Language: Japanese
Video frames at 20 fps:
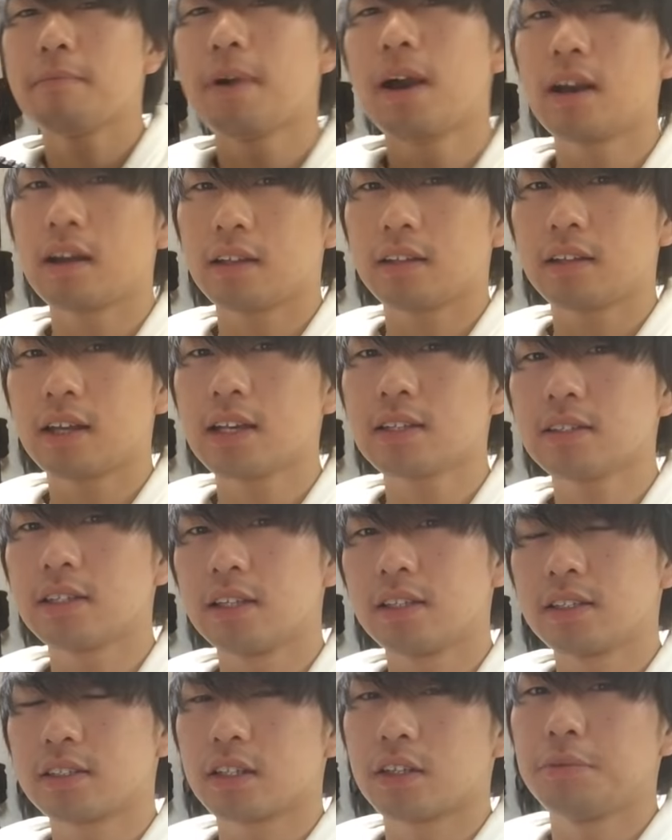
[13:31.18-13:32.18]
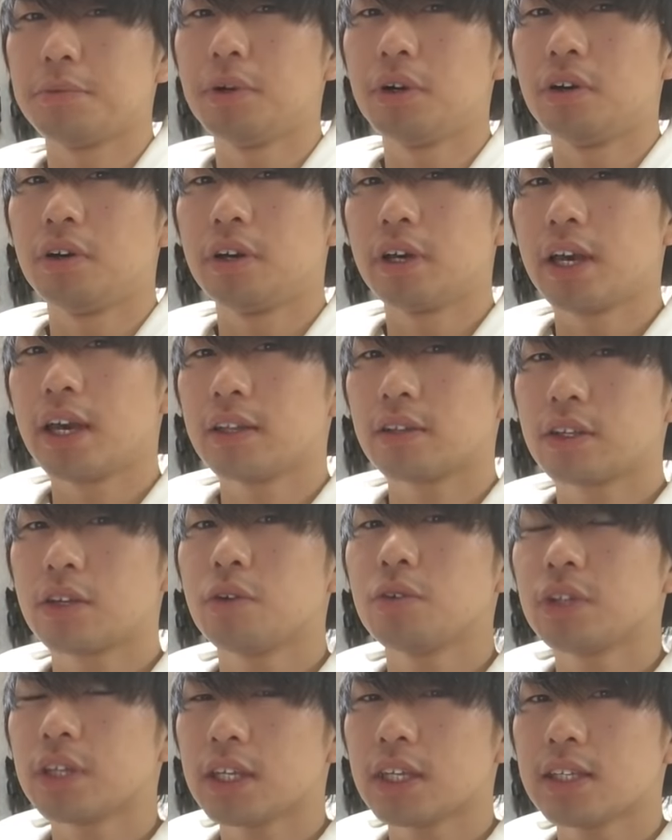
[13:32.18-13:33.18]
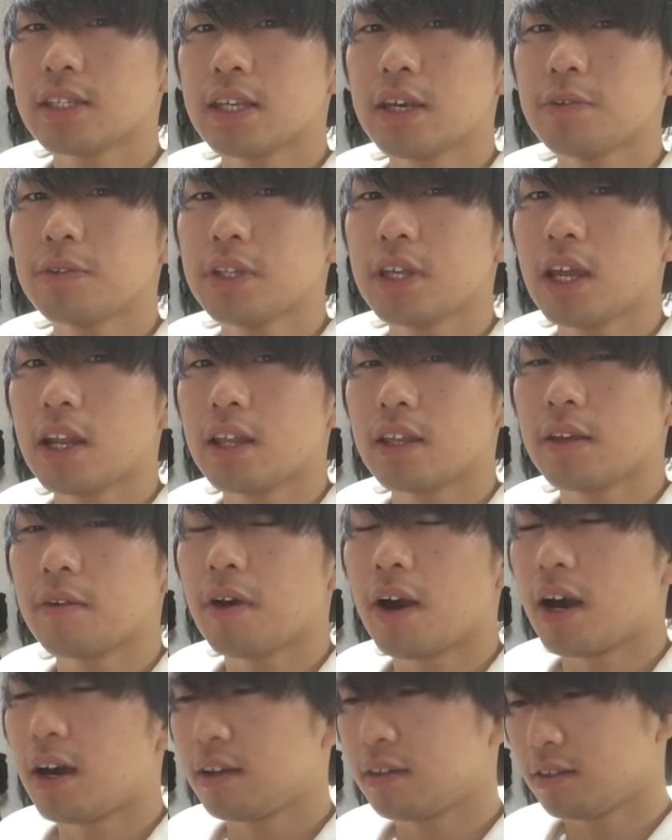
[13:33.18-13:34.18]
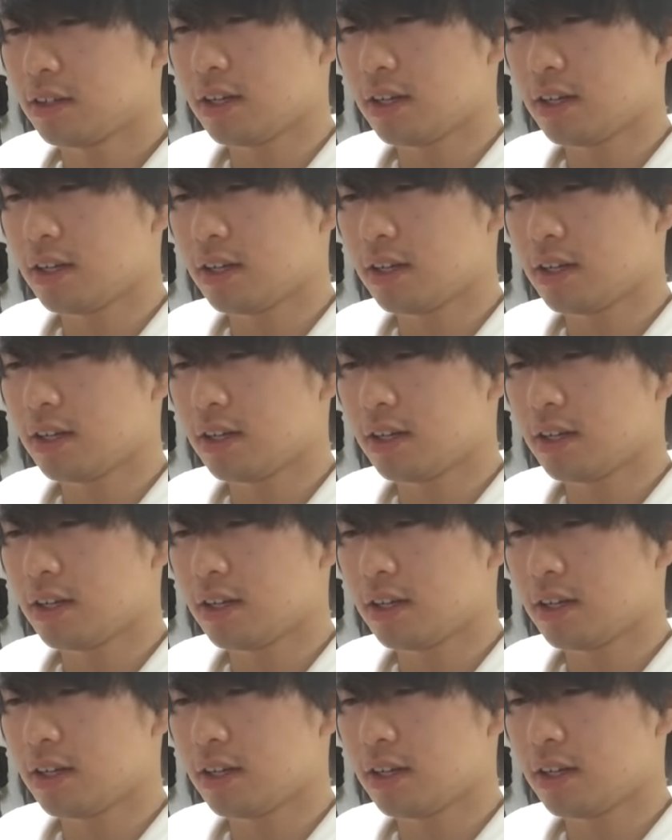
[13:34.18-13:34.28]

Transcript: まあ、ガスなんですけども、えー、基本的にセーフティーエリアでは